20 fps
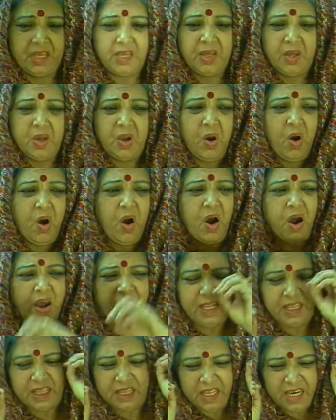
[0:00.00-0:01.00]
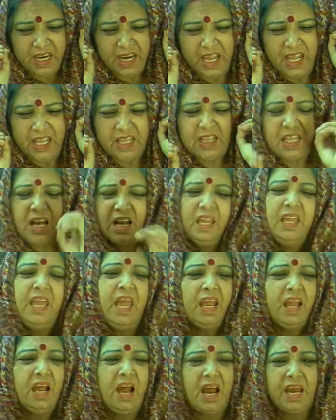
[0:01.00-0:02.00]
वीना कोशिश करती है कि ये
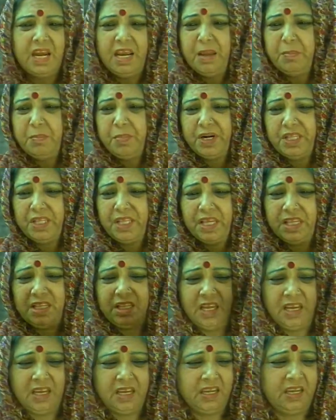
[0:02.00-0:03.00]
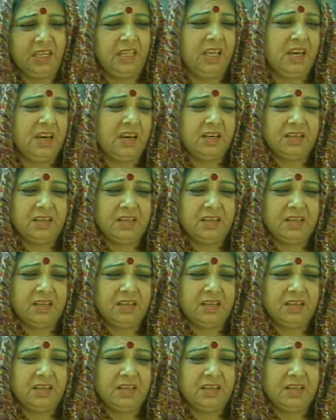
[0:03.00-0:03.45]
सभी लोग बातचीत में बराबर का हिस्सा